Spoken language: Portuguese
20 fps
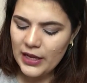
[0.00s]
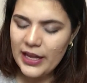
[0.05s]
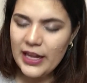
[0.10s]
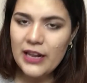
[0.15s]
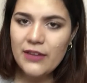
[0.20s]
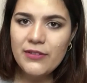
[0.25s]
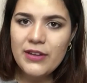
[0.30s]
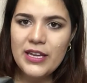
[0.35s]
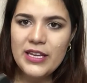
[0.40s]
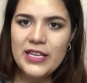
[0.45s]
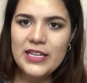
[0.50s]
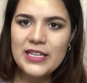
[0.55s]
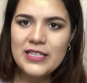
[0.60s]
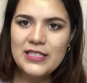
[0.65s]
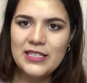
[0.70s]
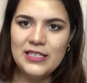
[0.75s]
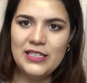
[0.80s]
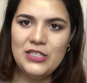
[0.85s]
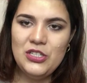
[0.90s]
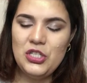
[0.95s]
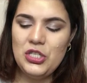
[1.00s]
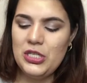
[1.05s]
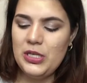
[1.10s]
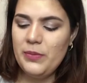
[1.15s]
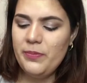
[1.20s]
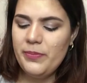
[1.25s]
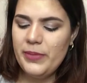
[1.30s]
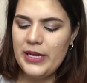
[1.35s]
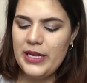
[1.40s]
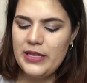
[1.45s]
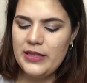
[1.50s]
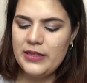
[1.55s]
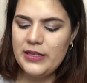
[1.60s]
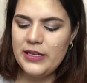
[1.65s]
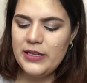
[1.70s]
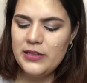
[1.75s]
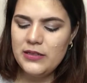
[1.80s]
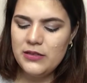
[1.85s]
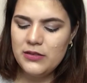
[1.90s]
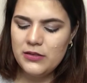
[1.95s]
Ela vem aqui nessa caixinha
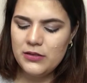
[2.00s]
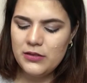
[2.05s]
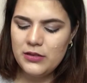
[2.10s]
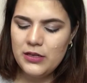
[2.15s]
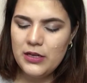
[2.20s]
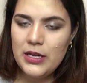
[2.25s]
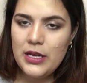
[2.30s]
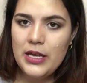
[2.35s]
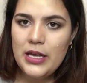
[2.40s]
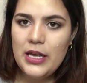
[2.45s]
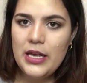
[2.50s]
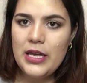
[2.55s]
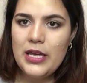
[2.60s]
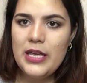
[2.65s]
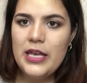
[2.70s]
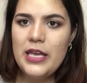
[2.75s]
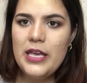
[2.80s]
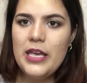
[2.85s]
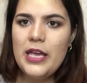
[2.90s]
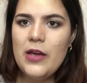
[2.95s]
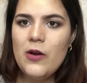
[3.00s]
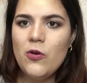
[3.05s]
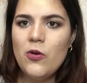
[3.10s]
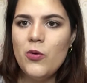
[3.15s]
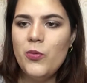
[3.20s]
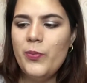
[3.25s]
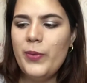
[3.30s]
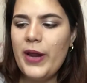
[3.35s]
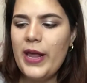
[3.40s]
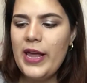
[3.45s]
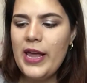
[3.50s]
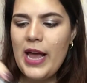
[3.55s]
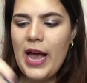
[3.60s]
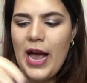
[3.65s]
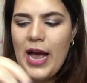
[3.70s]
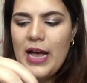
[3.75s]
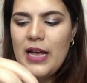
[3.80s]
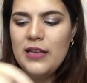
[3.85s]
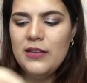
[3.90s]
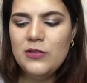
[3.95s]
preta e eu comprei
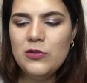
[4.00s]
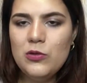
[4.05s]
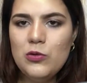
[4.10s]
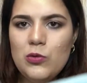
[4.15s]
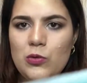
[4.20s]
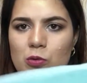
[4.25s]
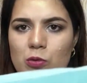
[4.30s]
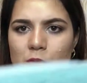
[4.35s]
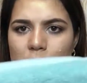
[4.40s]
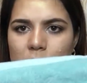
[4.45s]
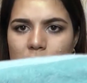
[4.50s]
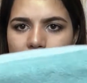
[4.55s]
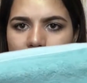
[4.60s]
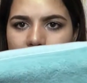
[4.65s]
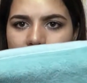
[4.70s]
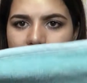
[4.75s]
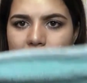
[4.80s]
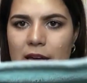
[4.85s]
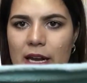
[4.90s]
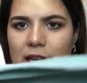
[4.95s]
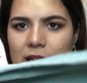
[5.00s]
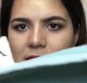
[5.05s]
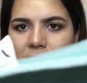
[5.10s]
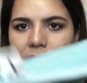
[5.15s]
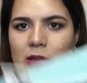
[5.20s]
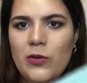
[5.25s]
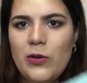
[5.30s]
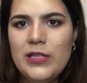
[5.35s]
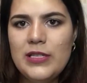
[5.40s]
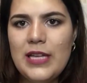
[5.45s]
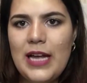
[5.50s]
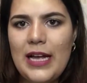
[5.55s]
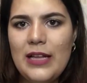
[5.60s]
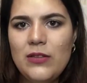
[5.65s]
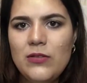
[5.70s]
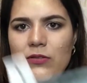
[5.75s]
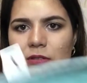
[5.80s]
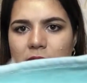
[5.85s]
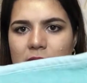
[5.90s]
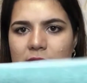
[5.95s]
a azul, ela tem dois
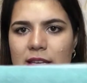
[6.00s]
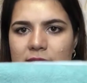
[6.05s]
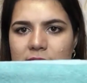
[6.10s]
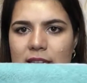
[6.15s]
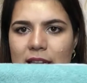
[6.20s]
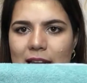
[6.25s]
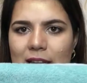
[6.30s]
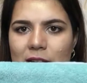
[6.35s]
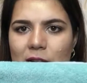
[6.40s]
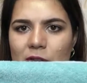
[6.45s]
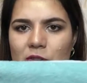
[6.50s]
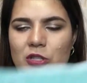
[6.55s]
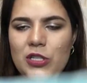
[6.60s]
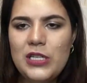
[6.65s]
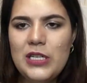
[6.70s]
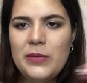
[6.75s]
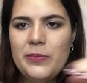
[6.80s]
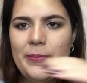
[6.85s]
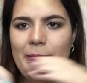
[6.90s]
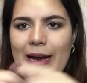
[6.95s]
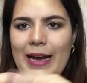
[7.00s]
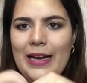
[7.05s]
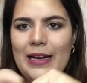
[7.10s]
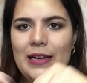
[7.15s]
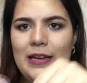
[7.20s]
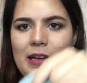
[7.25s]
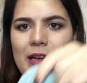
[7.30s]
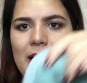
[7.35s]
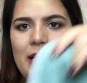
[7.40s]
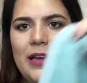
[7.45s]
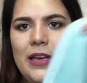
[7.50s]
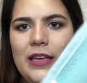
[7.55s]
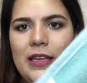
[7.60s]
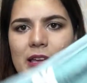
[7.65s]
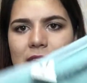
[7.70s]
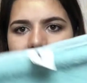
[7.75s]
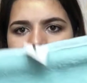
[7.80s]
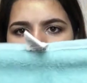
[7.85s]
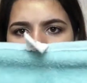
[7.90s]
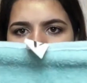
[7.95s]
lados, esse lado é o de limpar
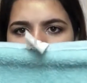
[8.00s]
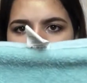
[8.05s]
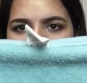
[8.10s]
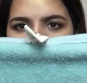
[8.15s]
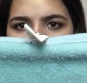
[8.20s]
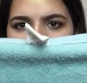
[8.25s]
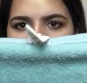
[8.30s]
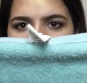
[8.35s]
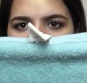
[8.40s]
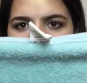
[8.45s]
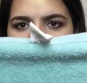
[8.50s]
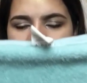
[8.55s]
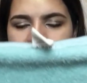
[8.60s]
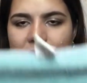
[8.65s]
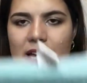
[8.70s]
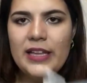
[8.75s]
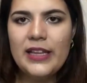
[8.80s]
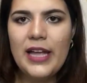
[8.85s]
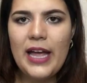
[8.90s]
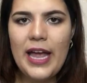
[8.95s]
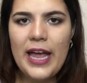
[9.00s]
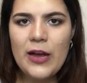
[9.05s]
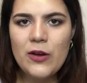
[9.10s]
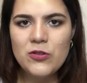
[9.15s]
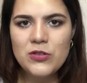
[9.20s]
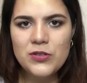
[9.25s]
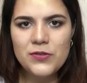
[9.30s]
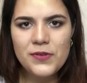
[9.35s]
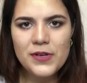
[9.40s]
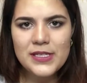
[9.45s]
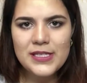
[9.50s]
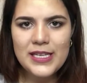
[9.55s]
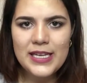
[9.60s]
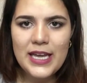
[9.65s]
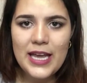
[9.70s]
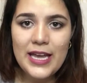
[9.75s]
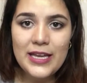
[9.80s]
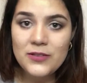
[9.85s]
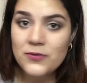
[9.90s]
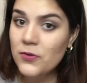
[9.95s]
e esse que tem a etiqueta é o de
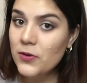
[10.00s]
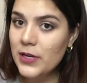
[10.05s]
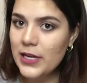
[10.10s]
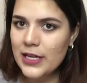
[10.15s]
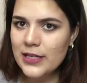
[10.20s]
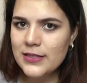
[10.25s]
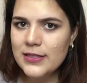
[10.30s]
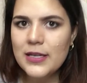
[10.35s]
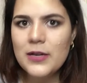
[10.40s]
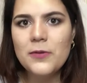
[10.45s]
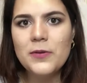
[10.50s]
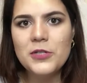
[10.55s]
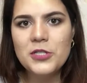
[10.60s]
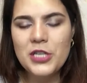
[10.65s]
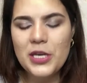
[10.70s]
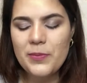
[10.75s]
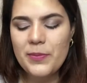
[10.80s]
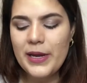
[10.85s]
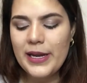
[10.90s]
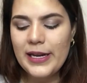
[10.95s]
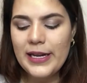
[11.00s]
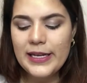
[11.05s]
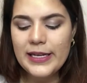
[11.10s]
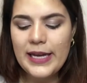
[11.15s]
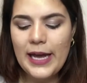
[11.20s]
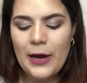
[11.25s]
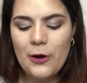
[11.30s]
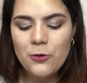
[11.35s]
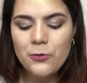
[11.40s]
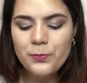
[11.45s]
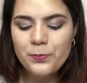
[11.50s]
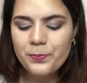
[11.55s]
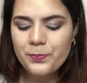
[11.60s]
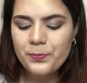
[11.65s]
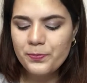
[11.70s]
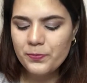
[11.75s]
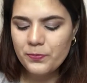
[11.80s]
fazer esfoliação, achei bem legal.